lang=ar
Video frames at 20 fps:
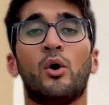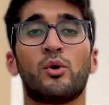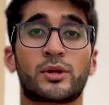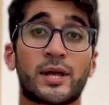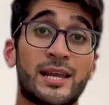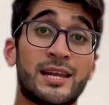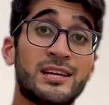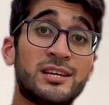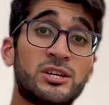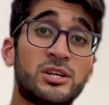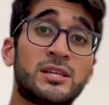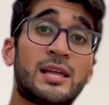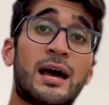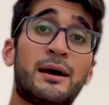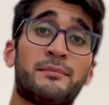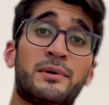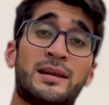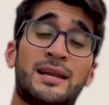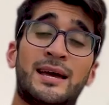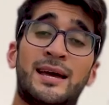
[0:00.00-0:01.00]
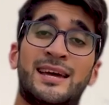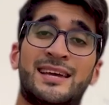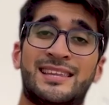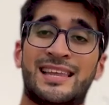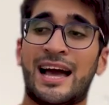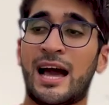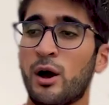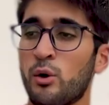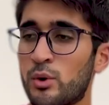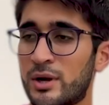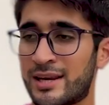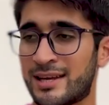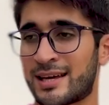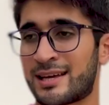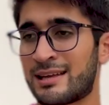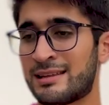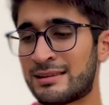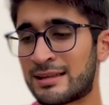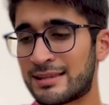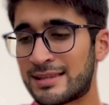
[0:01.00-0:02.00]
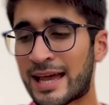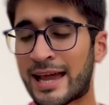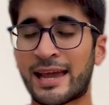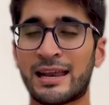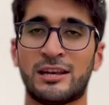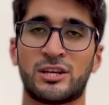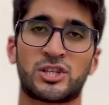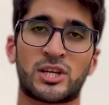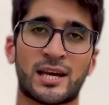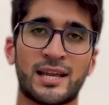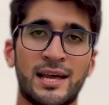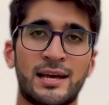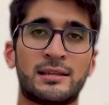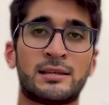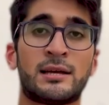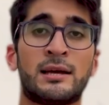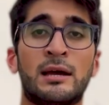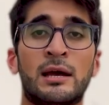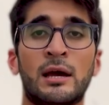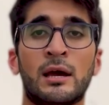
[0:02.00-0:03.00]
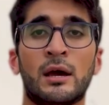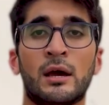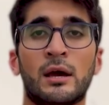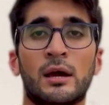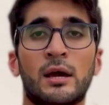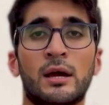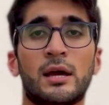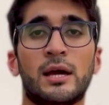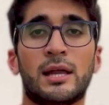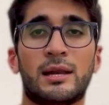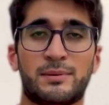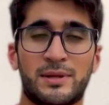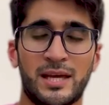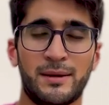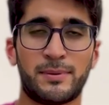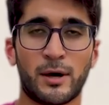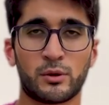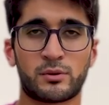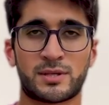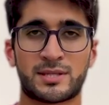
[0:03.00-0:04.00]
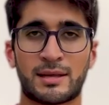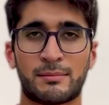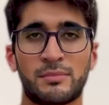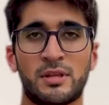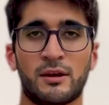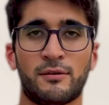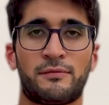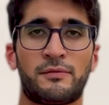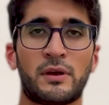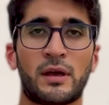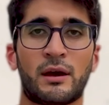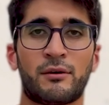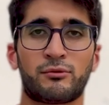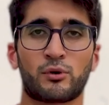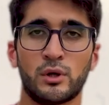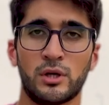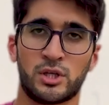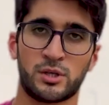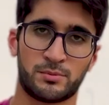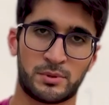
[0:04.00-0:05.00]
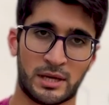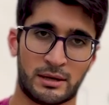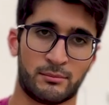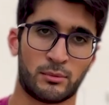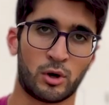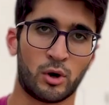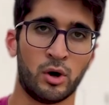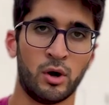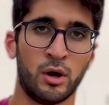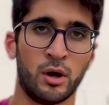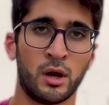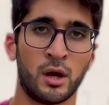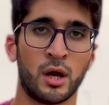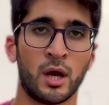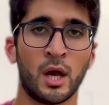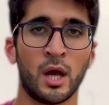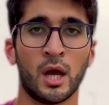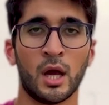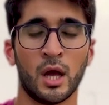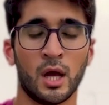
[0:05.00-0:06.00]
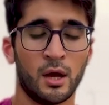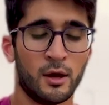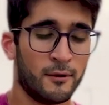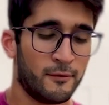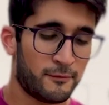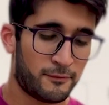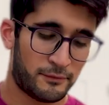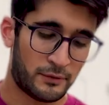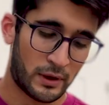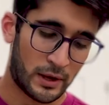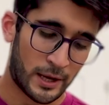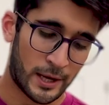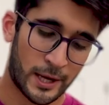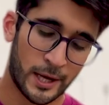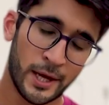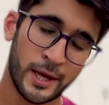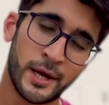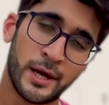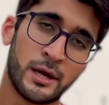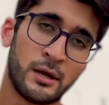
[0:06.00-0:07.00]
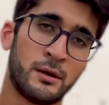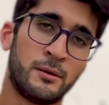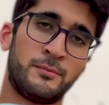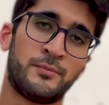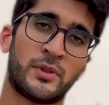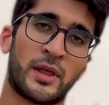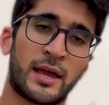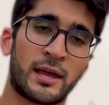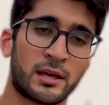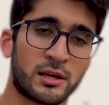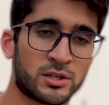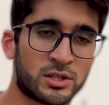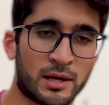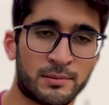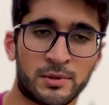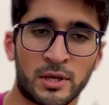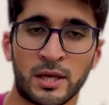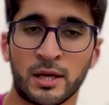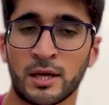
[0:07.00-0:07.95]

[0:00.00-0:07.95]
ثاني شيء دائما تحاول انك انت تدخل الشغلات اللي بتحبها وتستمتع فيها في كل شيء بتعمله ف هي اجابتي